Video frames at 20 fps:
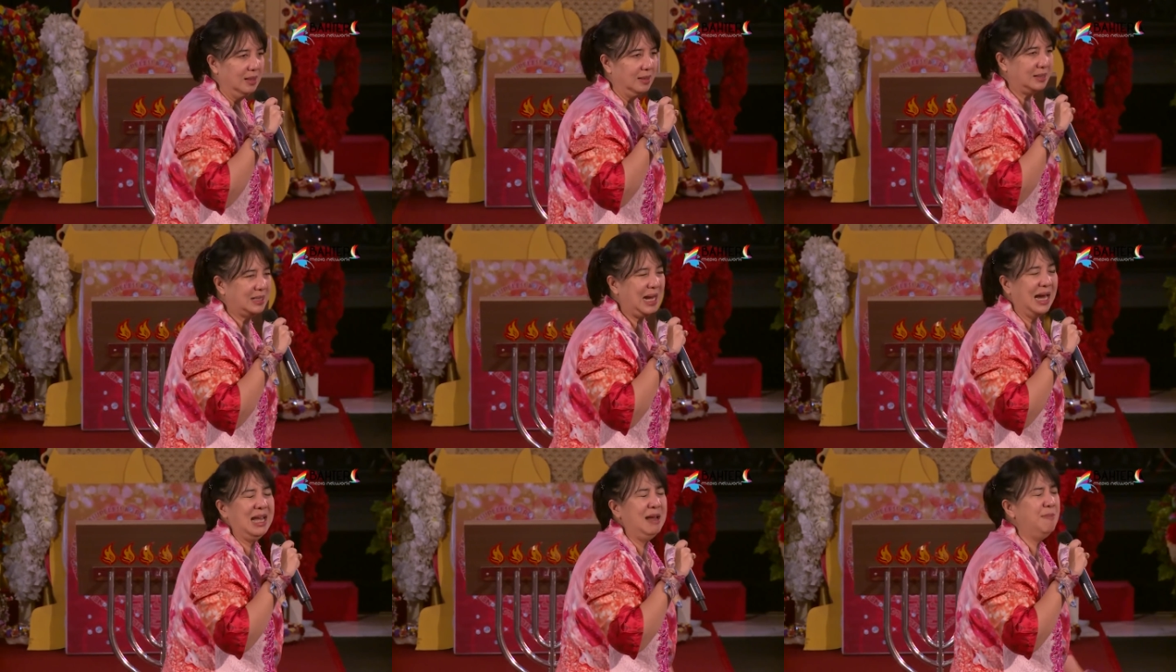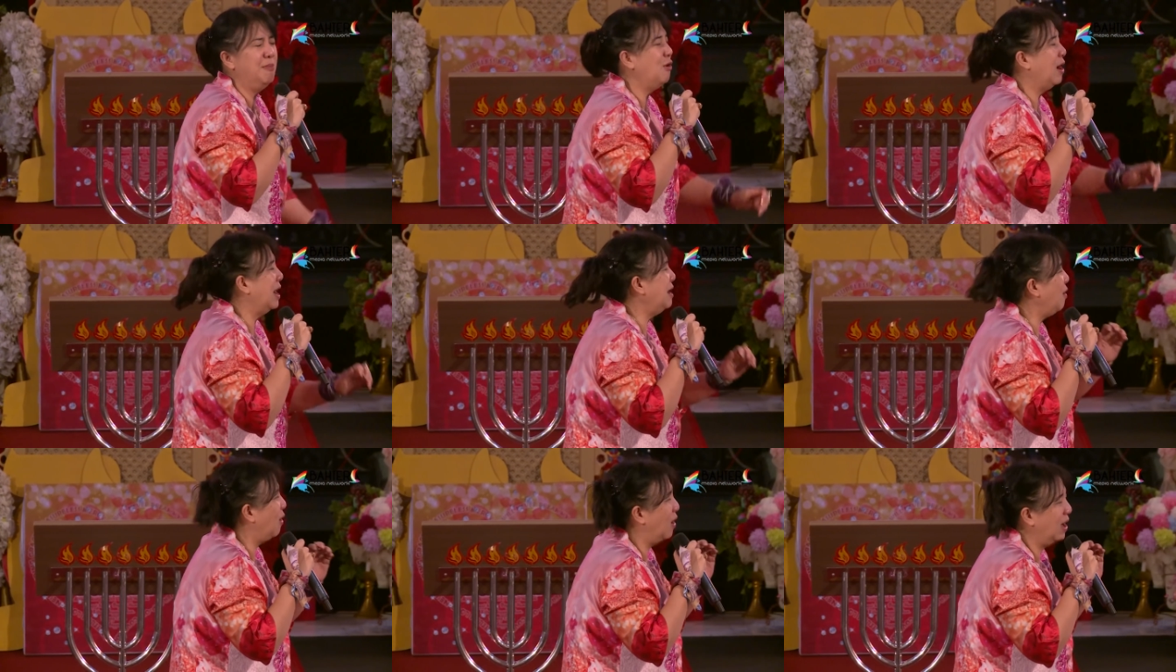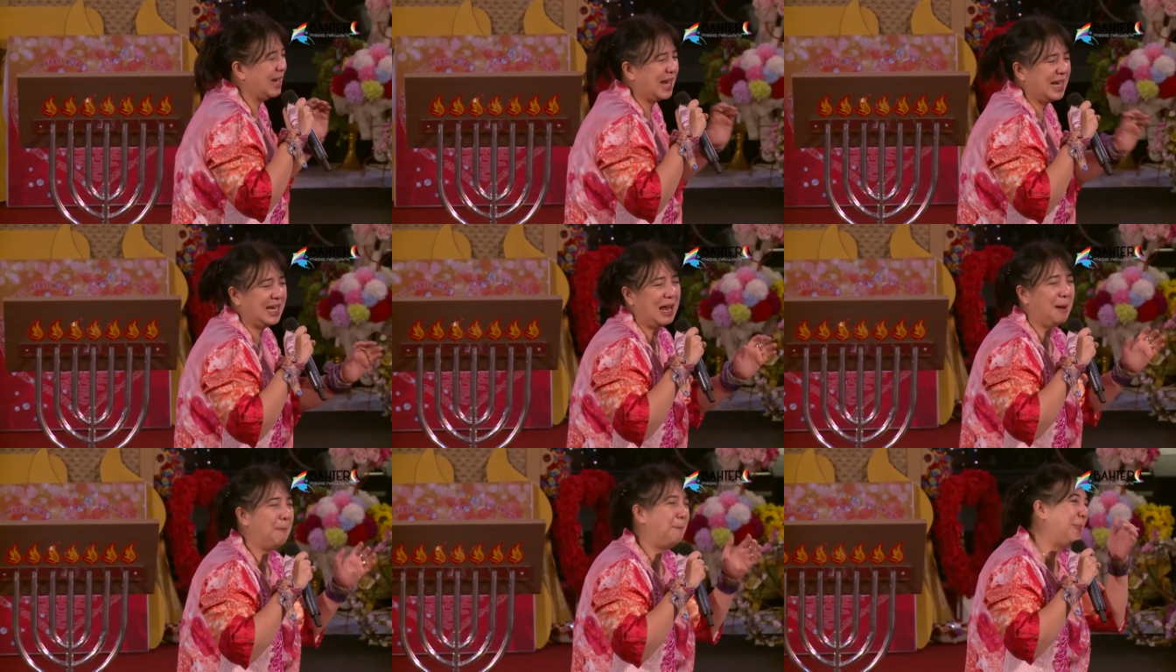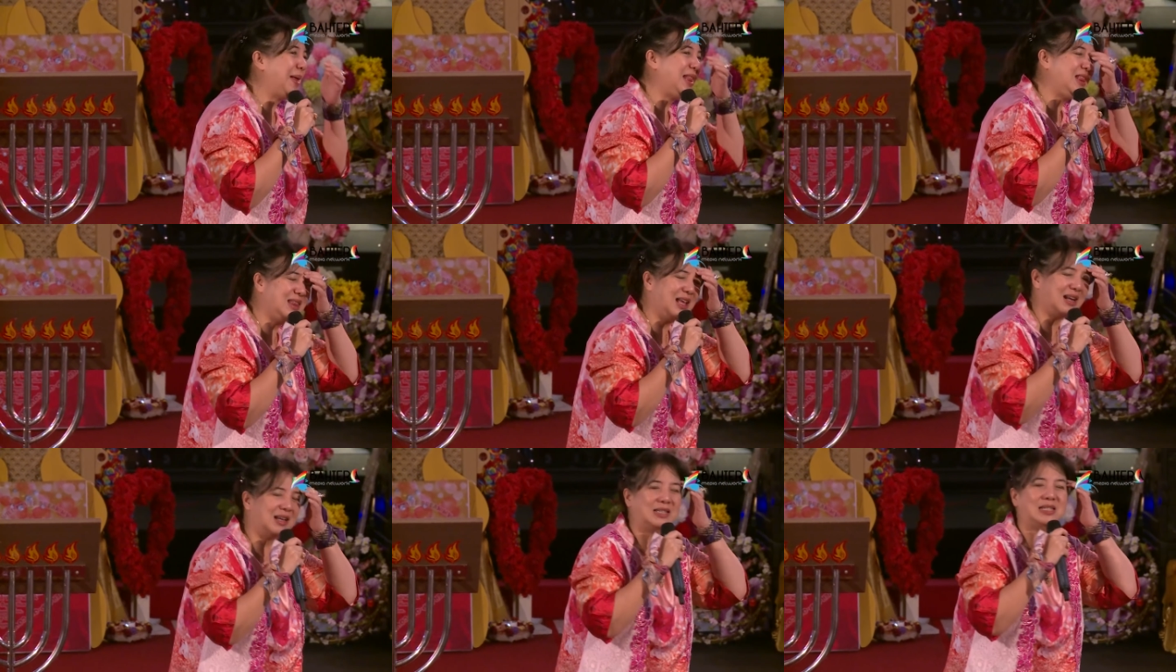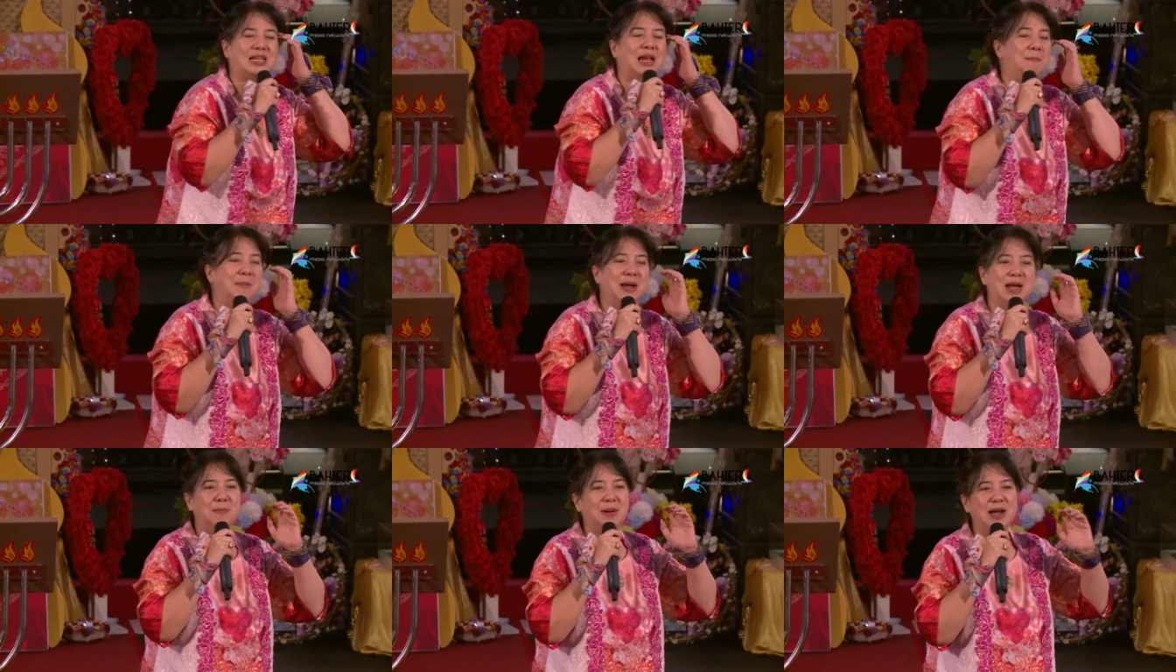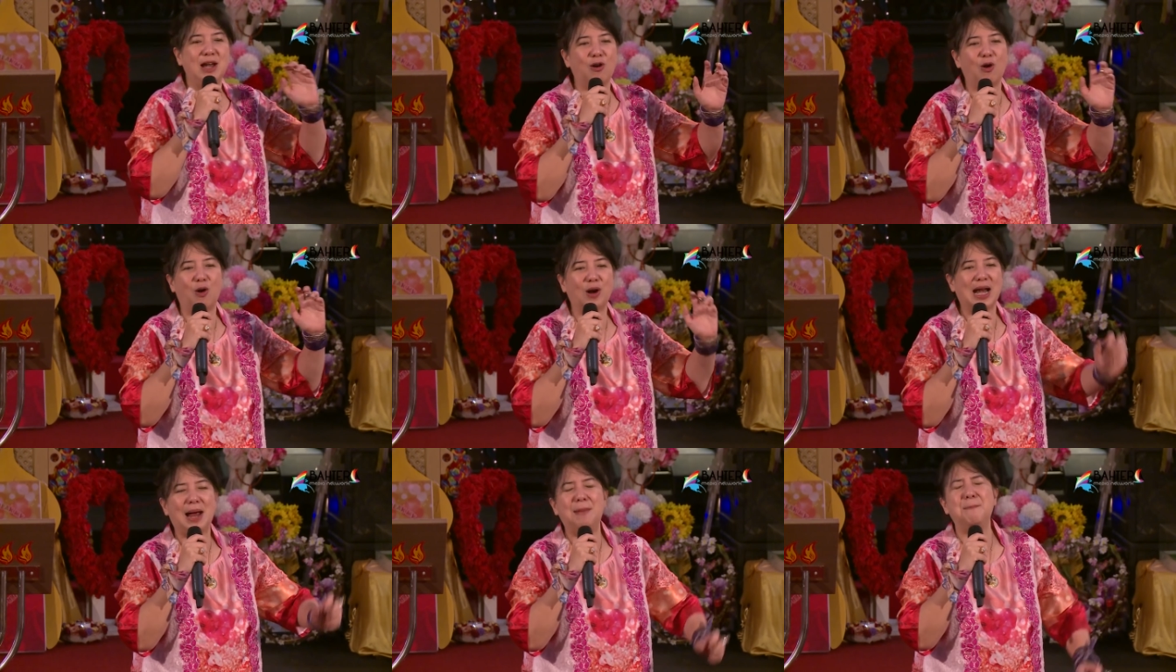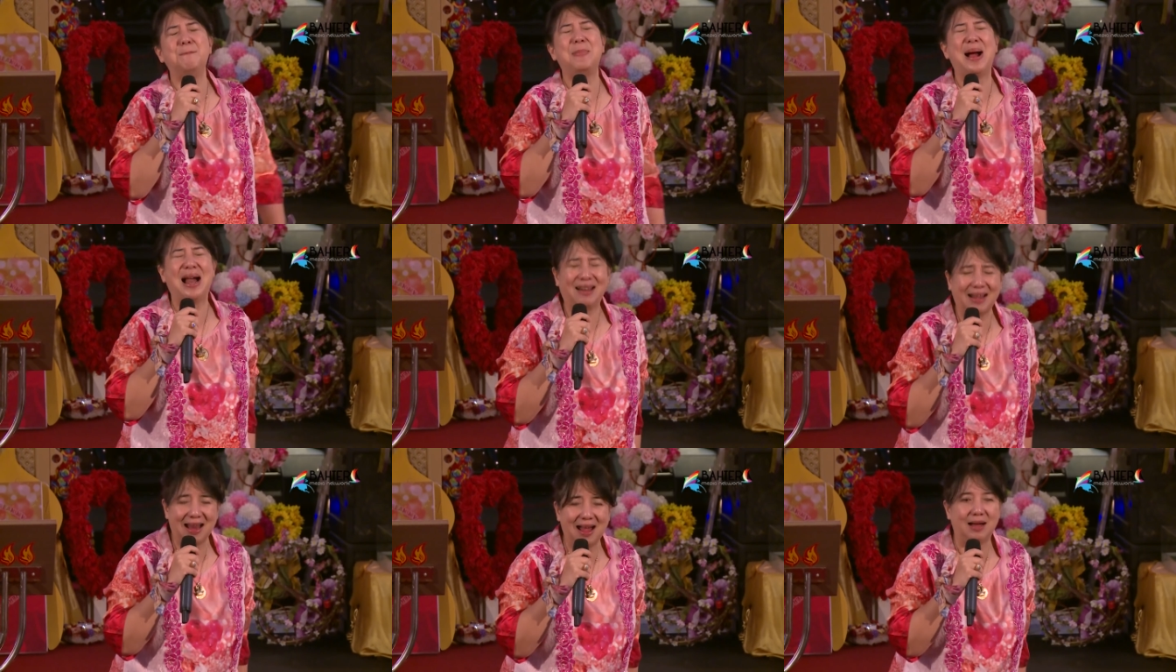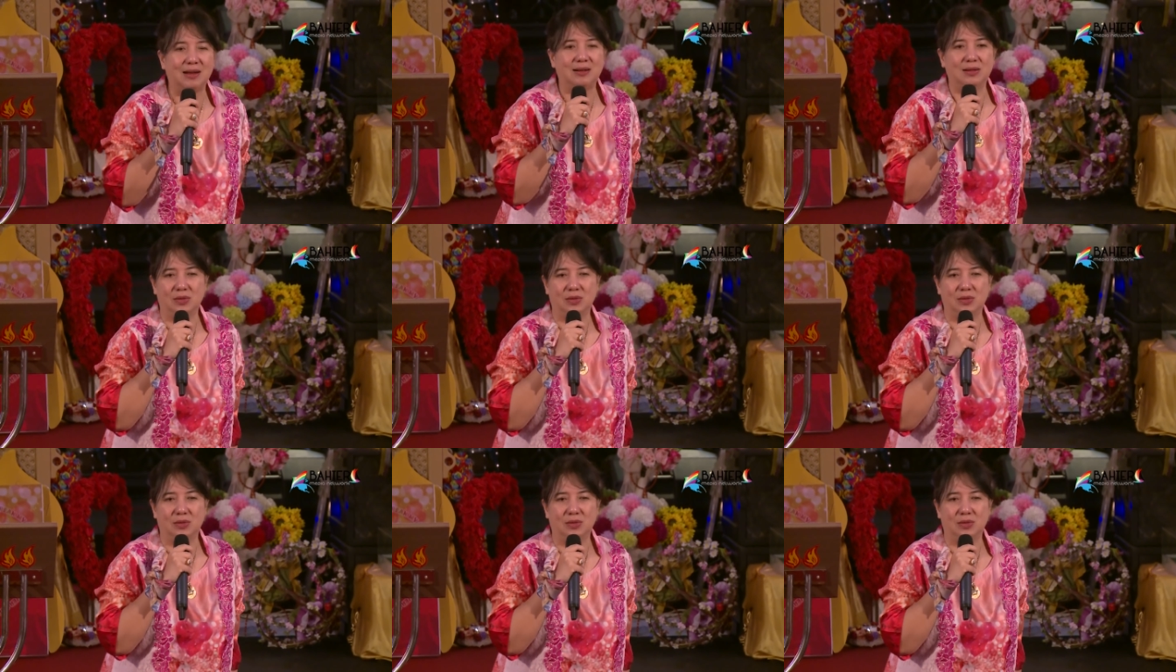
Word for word: Saya ini bukan orang yang pintar, saya benar-benar orang parah,